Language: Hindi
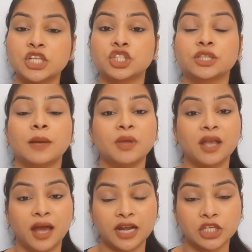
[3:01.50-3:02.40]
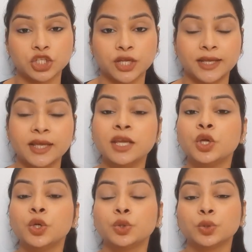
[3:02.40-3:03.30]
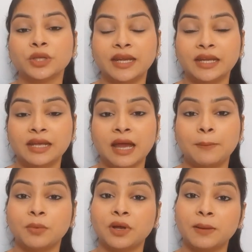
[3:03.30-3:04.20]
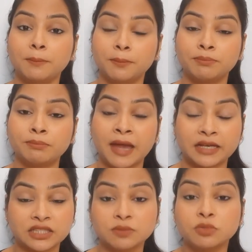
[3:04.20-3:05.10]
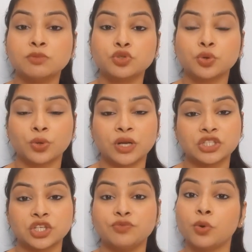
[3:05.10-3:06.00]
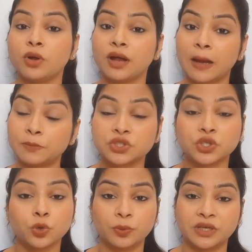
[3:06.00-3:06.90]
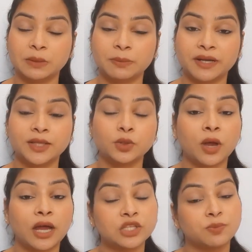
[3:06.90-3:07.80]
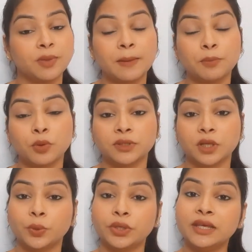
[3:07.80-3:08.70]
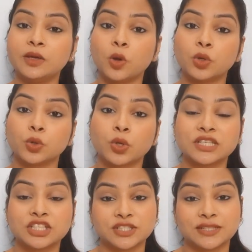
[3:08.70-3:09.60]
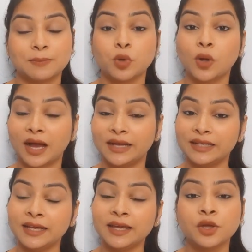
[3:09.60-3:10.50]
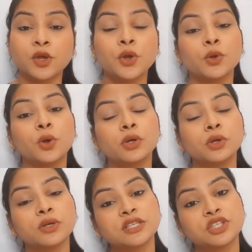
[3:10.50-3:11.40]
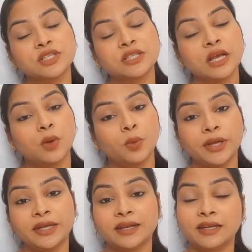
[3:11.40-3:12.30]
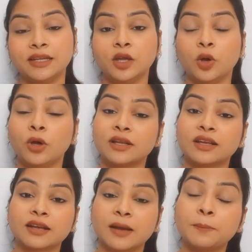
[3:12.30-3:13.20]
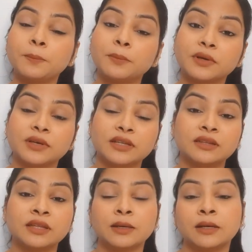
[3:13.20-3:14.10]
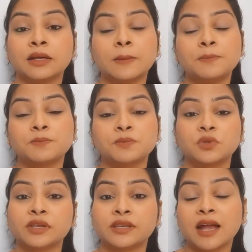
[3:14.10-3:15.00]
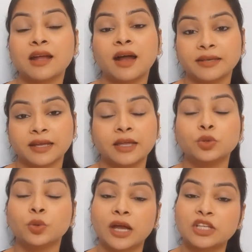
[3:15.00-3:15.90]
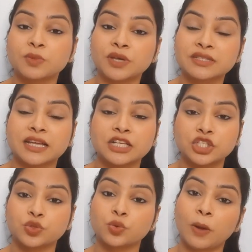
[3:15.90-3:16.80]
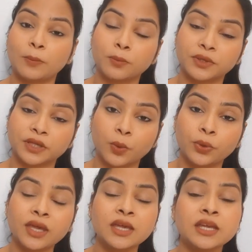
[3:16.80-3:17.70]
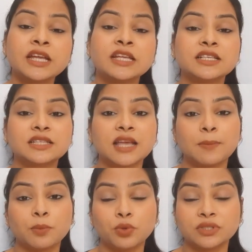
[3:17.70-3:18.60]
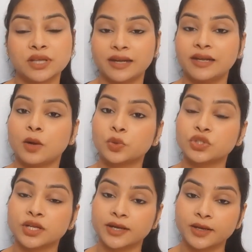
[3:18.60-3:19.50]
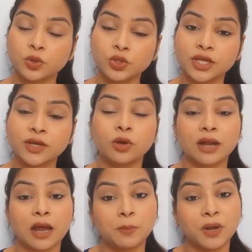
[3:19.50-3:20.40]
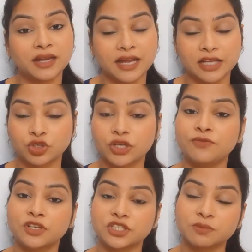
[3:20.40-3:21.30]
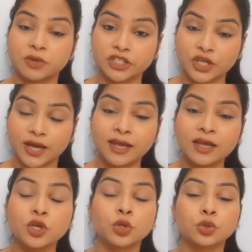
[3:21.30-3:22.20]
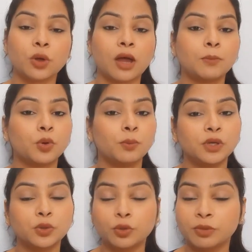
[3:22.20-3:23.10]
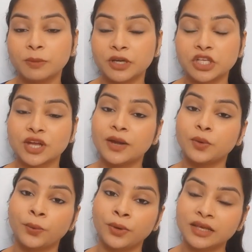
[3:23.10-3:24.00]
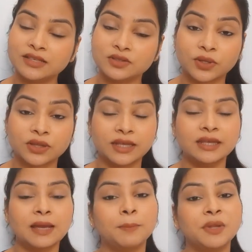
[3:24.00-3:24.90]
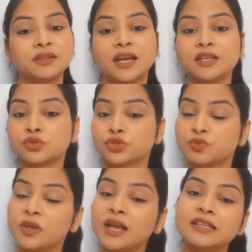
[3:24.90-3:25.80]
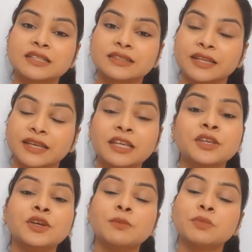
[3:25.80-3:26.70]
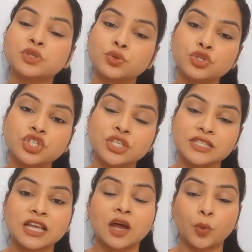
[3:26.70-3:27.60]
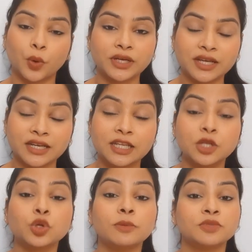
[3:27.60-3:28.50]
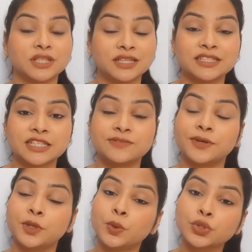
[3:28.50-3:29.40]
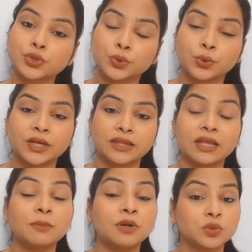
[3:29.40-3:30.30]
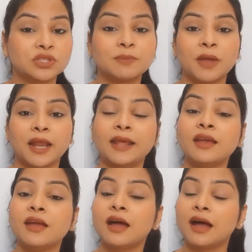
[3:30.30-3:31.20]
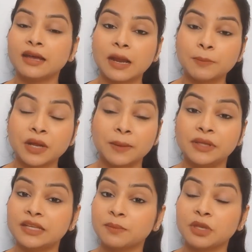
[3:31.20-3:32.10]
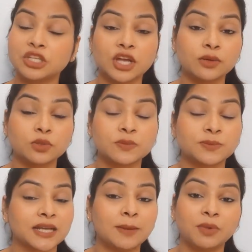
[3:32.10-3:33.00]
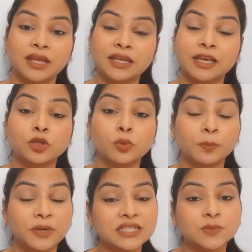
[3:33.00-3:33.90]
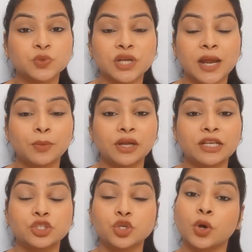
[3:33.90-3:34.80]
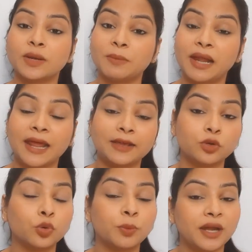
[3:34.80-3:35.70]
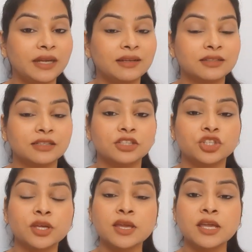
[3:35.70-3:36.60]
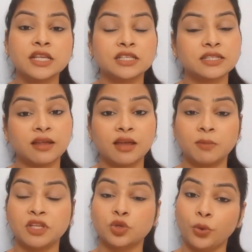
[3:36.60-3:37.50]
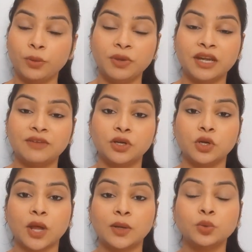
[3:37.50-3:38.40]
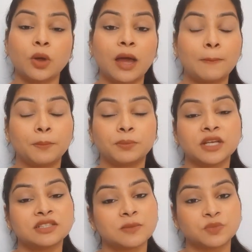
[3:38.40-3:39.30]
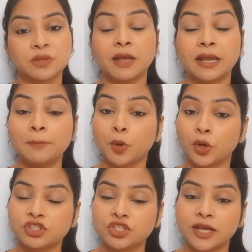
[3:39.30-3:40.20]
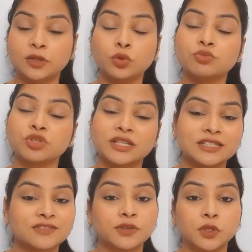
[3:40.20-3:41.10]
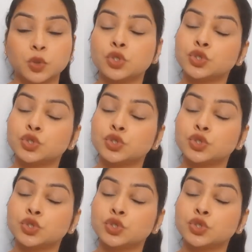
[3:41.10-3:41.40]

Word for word: है जितना हमें खाना चाहिए तो यानी आपका मैक्सिमम जो होना चाहिए वो काप्स के ऊपर डिपेंड है तो आज मैं आपको बताऊँगी कि कौन कौन सी चीज़ें आपको खानी हैं कौन कौन सी चीज़ें अवॉइड करनी है और कब कितने कब क्या खाना है तो आज मैं इन सारी चीज़ों को आपको बताऊंगी जिससे आपको सारे डाउट्स क्लियर हो जाएं और आपका नेचुरली वजन बढ़ जाए तो आपको बिल्कुल भी परेशान होने की ज़रूरत नहीं है आप बिंदास कुछ भी खा सकते हैं बस कुछ चीज़ें अवॉइड करनी है तो हम जल्दी से इस वीडियो को शुरू करते हैं बट उससे पहले अगर आपने अभी तक मेरे चैनल को सब्सक्राइब नहीं किया है तो प्लीज़ सब्सक्राइब कर लीजिए और बेल आइकन को भी हिट कर दीजिए जिससे अगर मैं कोई भी नई वीडियो डालूँ तो आप तक सबसे पहले पहुँच जाए तो हम जल्दी से इस वीडियो को